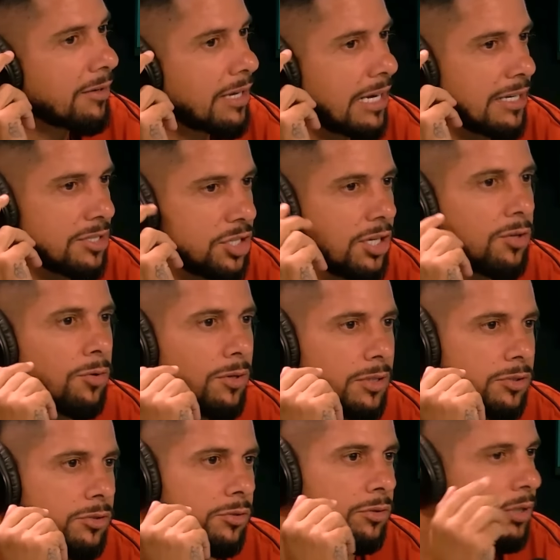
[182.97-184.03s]
um cara
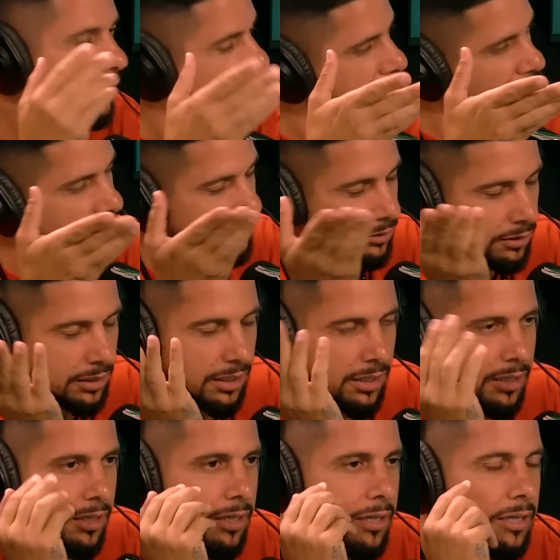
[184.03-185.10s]
cheiroso. No entanto
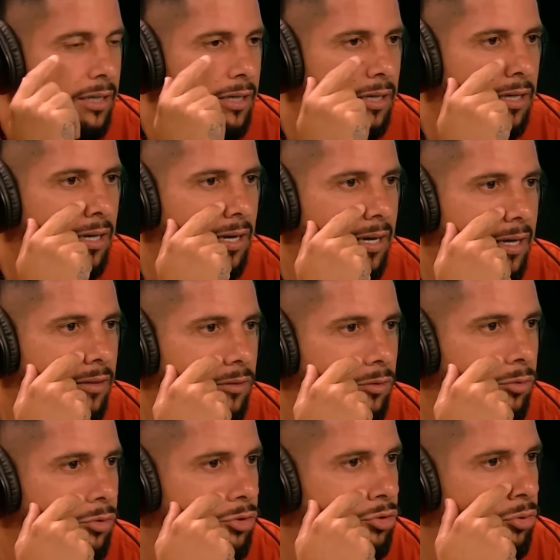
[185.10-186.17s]
que é,
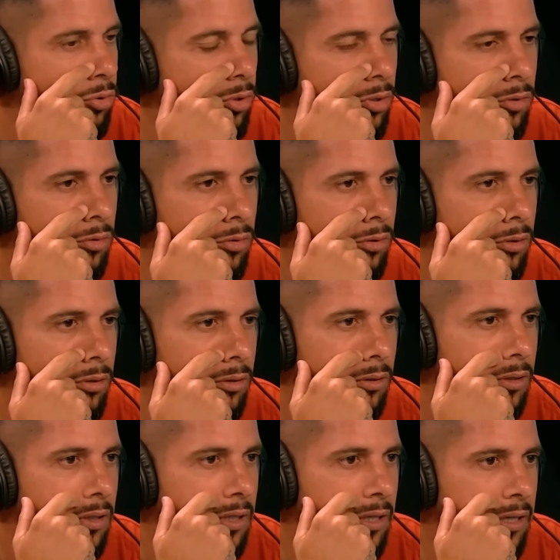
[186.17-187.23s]
no
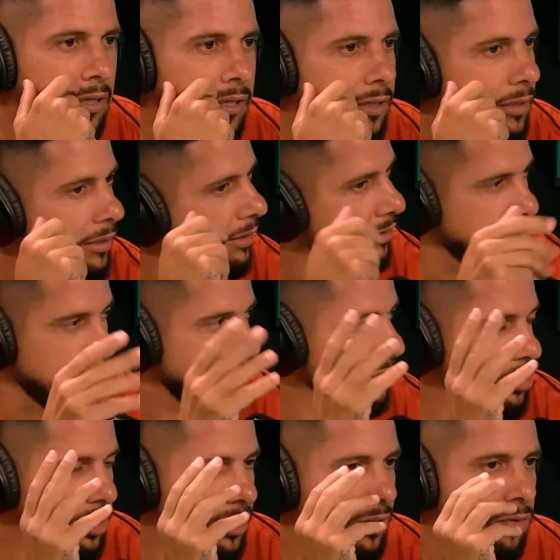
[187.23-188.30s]
jogo a
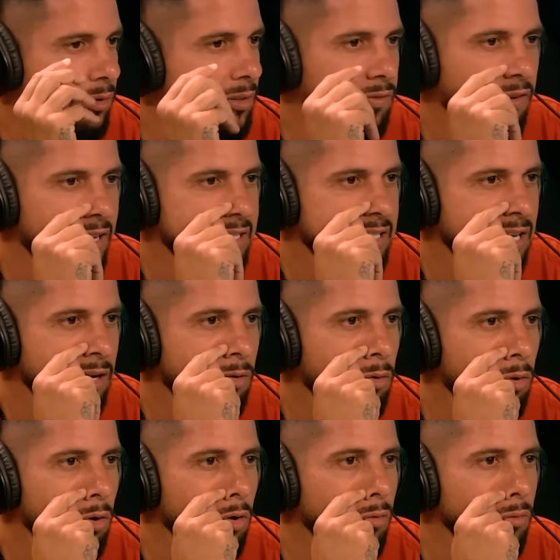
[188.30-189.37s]
gente, quando fazia
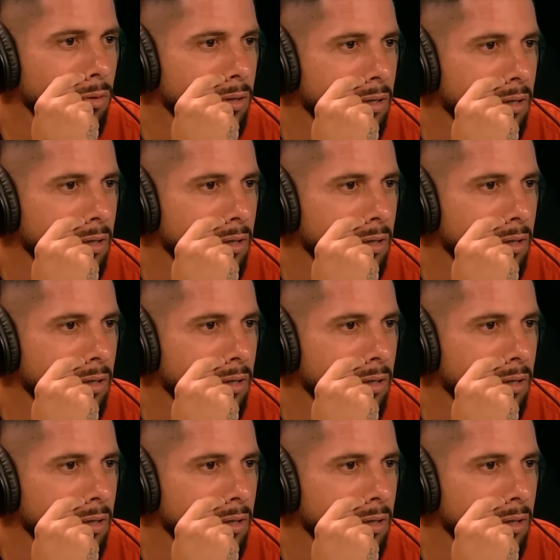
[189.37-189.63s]
gol,